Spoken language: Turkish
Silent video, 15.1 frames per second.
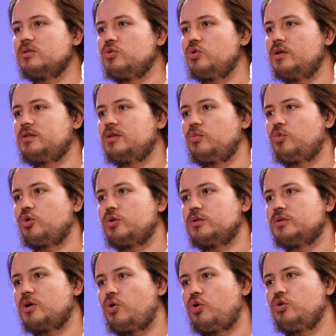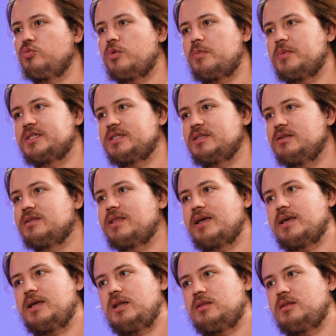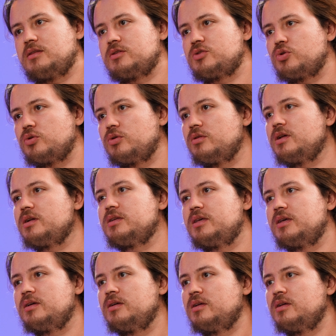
yönetim kurulunda olmamasının dengelediğini söylüyorlar ki